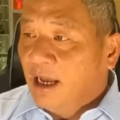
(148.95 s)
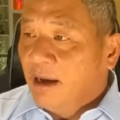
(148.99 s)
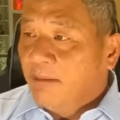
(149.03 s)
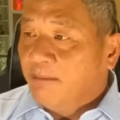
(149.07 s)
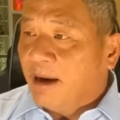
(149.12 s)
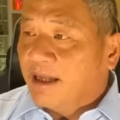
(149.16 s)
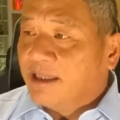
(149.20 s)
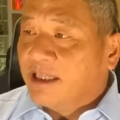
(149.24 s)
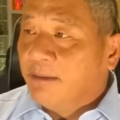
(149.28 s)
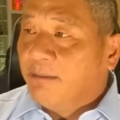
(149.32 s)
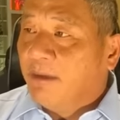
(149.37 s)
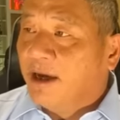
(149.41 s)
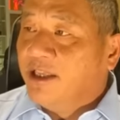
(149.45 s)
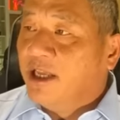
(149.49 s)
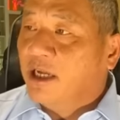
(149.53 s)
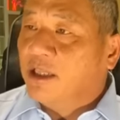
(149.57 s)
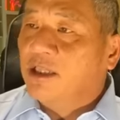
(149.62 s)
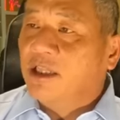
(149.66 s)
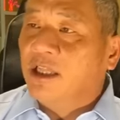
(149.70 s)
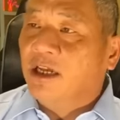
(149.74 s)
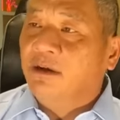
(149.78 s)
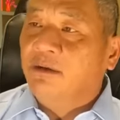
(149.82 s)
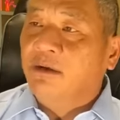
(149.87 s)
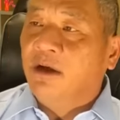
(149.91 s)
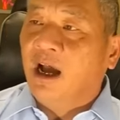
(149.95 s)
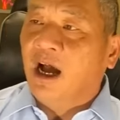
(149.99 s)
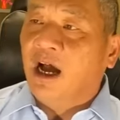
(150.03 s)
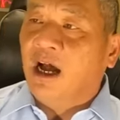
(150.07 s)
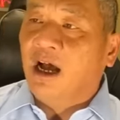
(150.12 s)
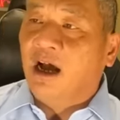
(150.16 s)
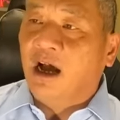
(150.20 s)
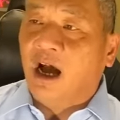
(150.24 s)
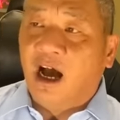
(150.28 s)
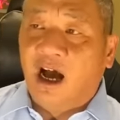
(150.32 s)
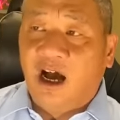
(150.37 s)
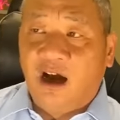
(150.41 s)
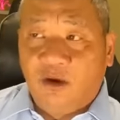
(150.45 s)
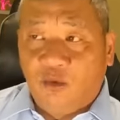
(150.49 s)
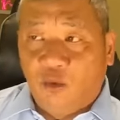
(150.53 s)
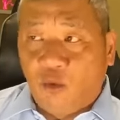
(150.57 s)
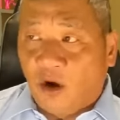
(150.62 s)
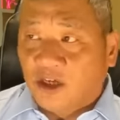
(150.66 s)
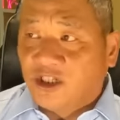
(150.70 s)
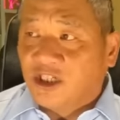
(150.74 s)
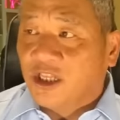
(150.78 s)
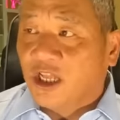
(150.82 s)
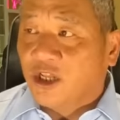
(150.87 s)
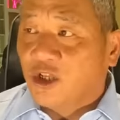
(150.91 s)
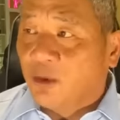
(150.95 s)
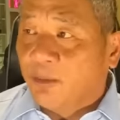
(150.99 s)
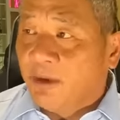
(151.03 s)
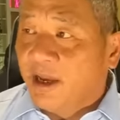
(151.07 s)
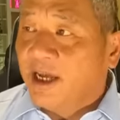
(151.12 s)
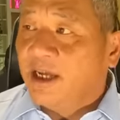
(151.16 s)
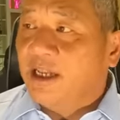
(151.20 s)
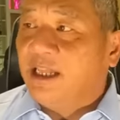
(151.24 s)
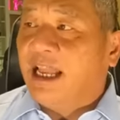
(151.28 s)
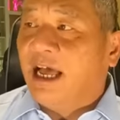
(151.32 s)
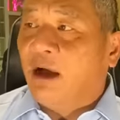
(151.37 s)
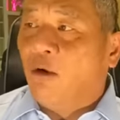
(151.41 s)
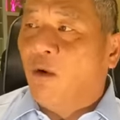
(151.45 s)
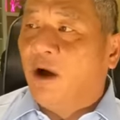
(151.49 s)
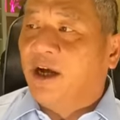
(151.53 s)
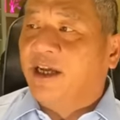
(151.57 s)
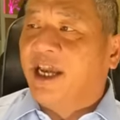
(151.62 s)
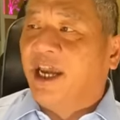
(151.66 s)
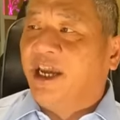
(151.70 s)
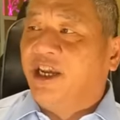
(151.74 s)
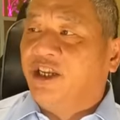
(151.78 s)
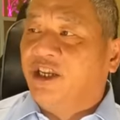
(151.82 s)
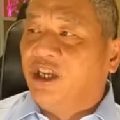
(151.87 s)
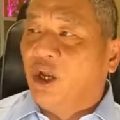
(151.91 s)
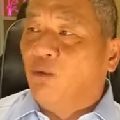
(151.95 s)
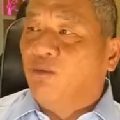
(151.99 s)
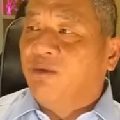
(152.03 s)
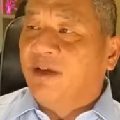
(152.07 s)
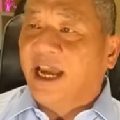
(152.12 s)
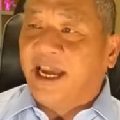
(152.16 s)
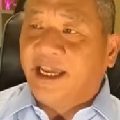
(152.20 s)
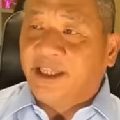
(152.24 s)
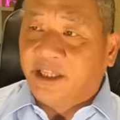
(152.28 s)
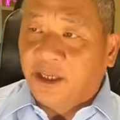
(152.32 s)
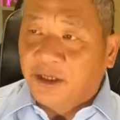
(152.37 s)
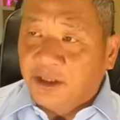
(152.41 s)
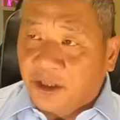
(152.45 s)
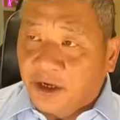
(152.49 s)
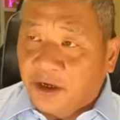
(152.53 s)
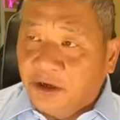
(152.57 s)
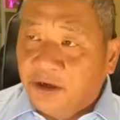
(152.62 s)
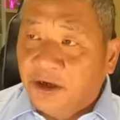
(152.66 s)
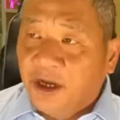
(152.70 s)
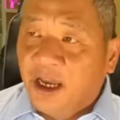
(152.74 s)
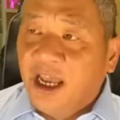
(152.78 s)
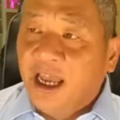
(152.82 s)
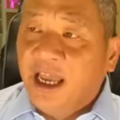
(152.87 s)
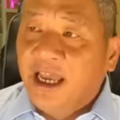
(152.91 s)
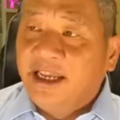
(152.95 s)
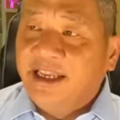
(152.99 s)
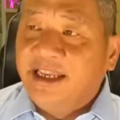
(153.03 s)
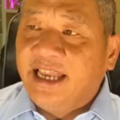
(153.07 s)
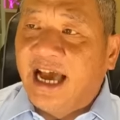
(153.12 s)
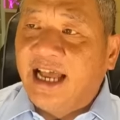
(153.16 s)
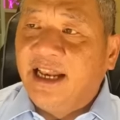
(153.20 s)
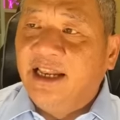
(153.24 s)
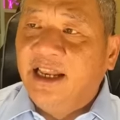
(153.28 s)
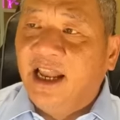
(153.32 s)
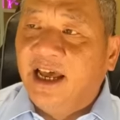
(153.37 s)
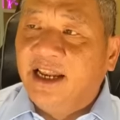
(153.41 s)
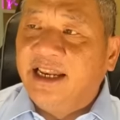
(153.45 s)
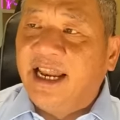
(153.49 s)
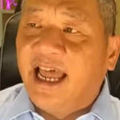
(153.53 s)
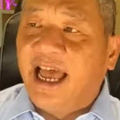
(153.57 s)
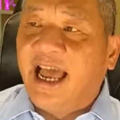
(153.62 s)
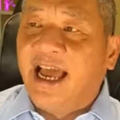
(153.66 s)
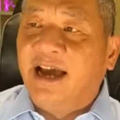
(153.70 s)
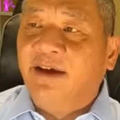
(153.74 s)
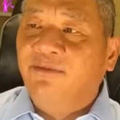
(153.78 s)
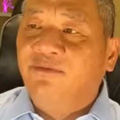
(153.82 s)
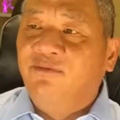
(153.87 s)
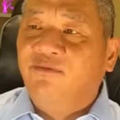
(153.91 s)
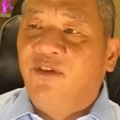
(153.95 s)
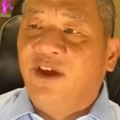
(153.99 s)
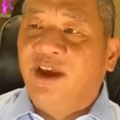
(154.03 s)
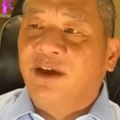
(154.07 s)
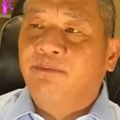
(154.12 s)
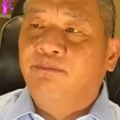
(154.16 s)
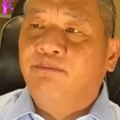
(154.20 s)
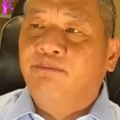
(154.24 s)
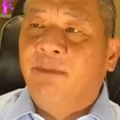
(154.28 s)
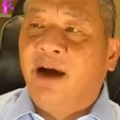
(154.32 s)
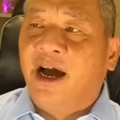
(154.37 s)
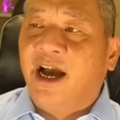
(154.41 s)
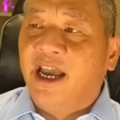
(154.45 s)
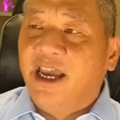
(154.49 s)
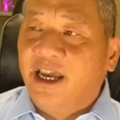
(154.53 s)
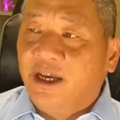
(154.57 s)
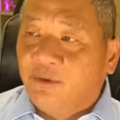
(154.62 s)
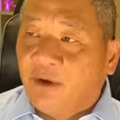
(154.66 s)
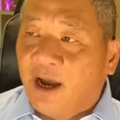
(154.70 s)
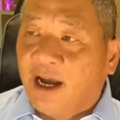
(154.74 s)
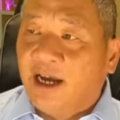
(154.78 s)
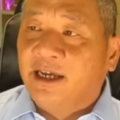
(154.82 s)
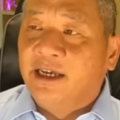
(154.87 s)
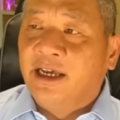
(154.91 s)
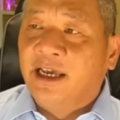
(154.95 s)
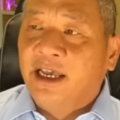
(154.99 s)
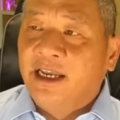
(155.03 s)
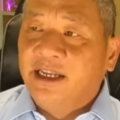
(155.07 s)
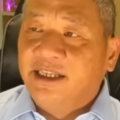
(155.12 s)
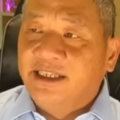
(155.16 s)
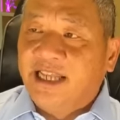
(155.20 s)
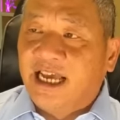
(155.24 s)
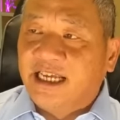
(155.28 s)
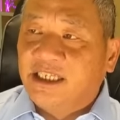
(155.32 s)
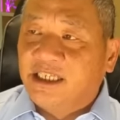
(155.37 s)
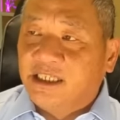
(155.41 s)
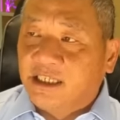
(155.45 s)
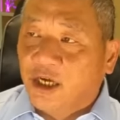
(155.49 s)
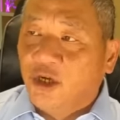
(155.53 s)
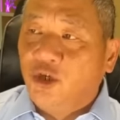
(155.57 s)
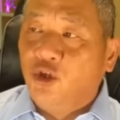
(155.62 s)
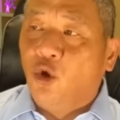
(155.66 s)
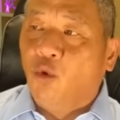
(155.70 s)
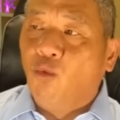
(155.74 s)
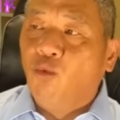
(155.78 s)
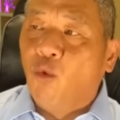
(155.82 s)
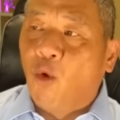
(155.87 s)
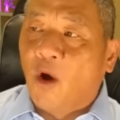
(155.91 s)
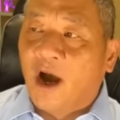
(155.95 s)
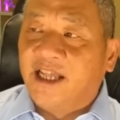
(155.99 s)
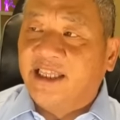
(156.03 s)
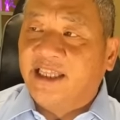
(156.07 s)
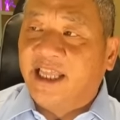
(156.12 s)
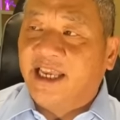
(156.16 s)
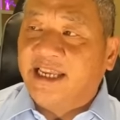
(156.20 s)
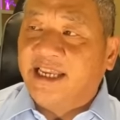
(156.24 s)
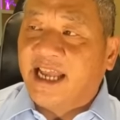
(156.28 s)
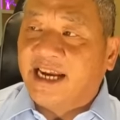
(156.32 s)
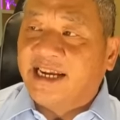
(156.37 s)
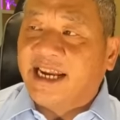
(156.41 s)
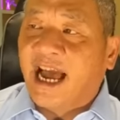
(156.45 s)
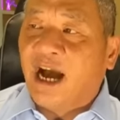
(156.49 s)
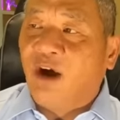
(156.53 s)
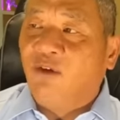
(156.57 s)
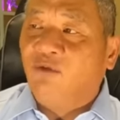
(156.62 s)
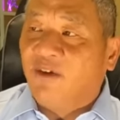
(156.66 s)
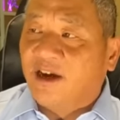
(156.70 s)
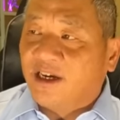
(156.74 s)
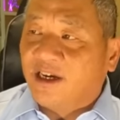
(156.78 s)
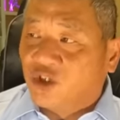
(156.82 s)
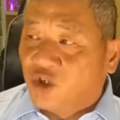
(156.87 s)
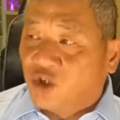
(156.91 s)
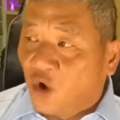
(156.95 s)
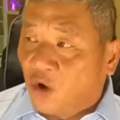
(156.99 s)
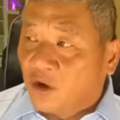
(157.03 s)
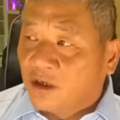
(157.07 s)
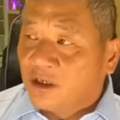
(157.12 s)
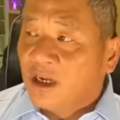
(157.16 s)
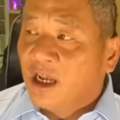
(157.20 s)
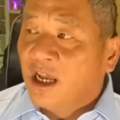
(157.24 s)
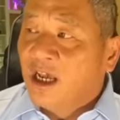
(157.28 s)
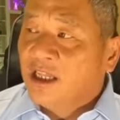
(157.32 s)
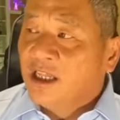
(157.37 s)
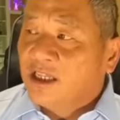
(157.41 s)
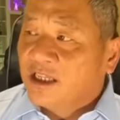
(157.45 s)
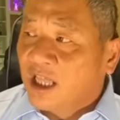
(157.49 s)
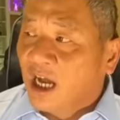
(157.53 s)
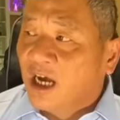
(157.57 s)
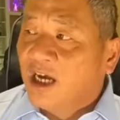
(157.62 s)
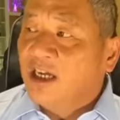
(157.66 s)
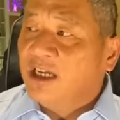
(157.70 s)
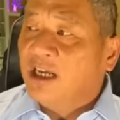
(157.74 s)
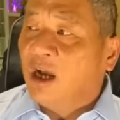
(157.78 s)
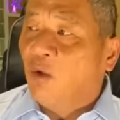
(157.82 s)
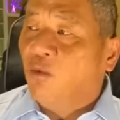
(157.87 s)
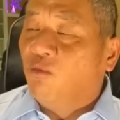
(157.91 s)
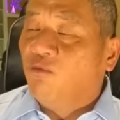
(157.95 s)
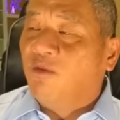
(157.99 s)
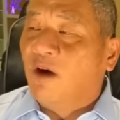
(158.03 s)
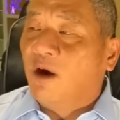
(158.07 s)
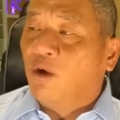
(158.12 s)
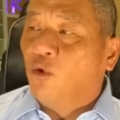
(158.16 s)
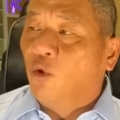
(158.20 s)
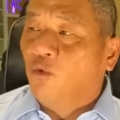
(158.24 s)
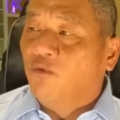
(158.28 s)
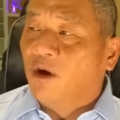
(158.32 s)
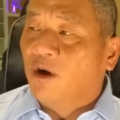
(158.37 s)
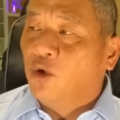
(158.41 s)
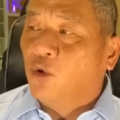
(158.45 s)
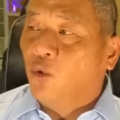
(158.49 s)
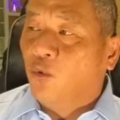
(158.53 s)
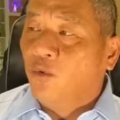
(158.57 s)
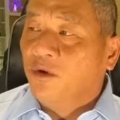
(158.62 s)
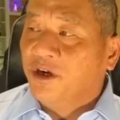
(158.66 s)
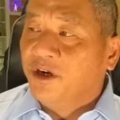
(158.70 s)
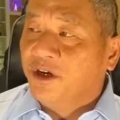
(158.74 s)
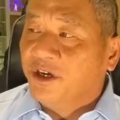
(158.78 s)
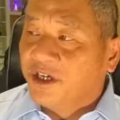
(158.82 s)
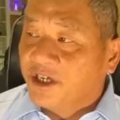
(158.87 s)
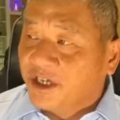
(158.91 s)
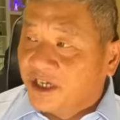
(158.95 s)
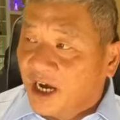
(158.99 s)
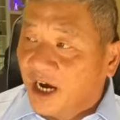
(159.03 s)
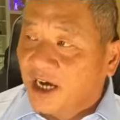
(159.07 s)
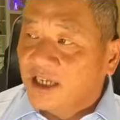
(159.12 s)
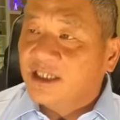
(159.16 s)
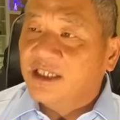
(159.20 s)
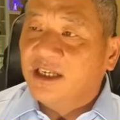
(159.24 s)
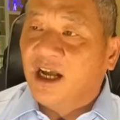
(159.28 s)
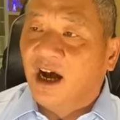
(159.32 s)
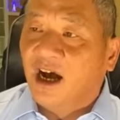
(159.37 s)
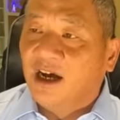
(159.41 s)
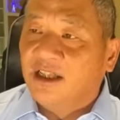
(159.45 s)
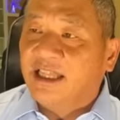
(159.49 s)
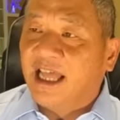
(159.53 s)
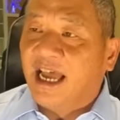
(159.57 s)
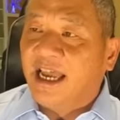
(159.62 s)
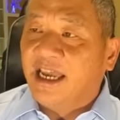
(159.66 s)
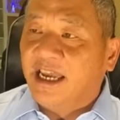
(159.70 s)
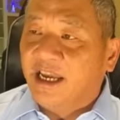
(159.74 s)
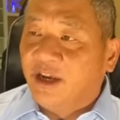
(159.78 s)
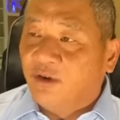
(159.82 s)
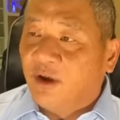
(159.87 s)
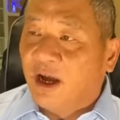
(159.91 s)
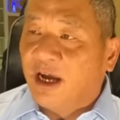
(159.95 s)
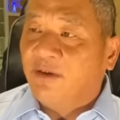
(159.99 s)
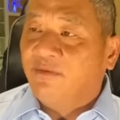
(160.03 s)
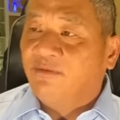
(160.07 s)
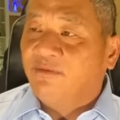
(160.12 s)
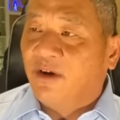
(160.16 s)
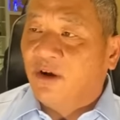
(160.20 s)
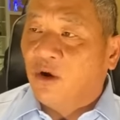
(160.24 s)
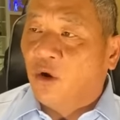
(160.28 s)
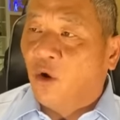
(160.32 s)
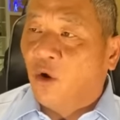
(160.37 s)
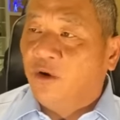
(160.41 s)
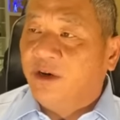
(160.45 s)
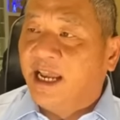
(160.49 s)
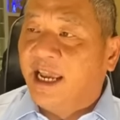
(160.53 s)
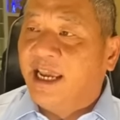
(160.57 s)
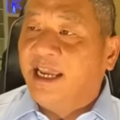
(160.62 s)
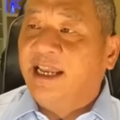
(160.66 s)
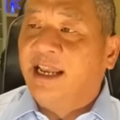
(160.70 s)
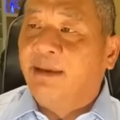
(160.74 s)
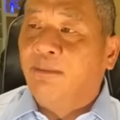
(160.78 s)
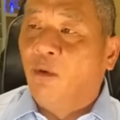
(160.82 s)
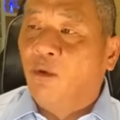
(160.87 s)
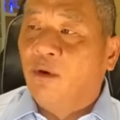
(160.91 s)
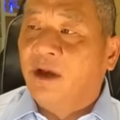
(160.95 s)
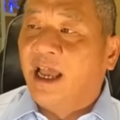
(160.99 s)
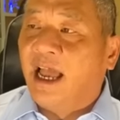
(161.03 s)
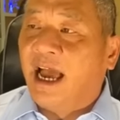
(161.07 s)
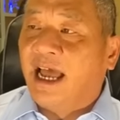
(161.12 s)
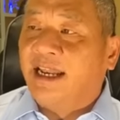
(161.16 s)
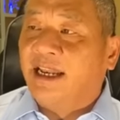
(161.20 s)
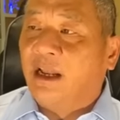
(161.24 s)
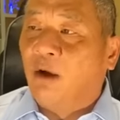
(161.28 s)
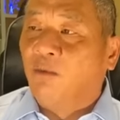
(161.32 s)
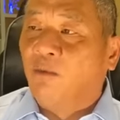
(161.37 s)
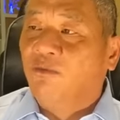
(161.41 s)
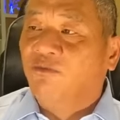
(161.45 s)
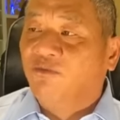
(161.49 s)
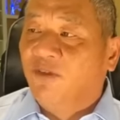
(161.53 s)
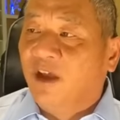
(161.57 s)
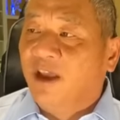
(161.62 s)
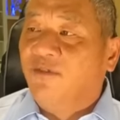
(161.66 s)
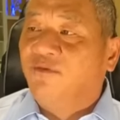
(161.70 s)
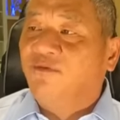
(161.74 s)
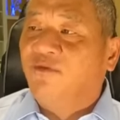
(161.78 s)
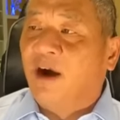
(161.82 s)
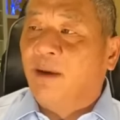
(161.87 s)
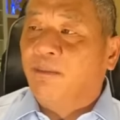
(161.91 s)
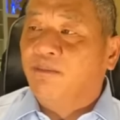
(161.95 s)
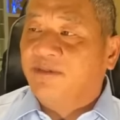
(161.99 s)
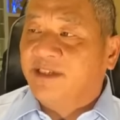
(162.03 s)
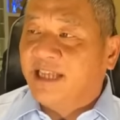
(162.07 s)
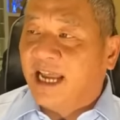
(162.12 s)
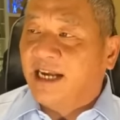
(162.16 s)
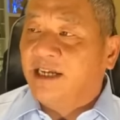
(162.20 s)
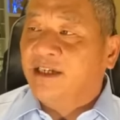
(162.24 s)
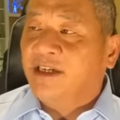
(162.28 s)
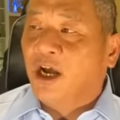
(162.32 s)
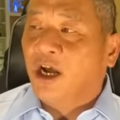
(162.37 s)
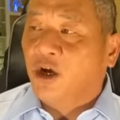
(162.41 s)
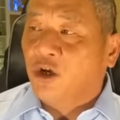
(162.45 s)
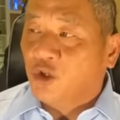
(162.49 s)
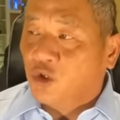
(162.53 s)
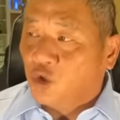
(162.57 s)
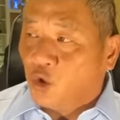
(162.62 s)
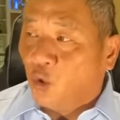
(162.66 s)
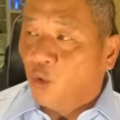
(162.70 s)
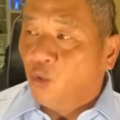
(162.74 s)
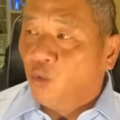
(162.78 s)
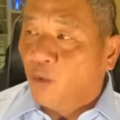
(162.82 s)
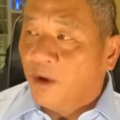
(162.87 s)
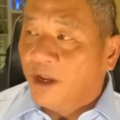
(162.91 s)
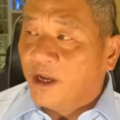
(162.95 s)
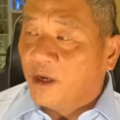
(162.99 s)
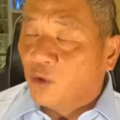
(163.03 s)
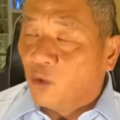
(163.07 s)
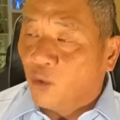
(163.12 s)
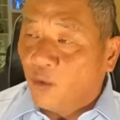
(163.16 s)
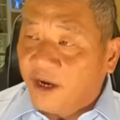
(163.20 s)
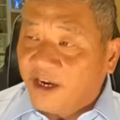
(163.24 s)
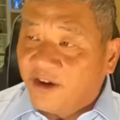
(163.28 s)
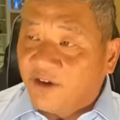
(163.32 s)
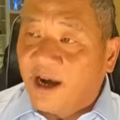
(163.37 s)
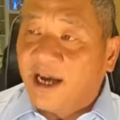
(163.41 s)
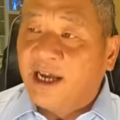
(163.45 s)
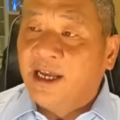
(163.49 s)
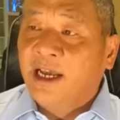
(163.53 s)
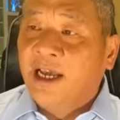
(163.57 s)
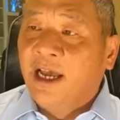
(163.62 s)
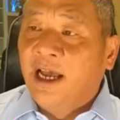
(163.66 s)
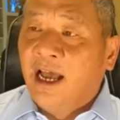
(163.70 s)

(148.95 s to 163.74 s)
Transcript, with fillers: Bản tin mới nhất từ à, à, Washington cho biết là Hoa Kỳ trong ngày thứ Tư đã lên án việc mà Iran đã sử dụng hỏa tiễn đạn đạo và tròn tấn công vào khu vực của người Kurd ở tại Iraq và gọi đây là một cái hành động vi phạm trắng trợn chủ quyền của Iraq.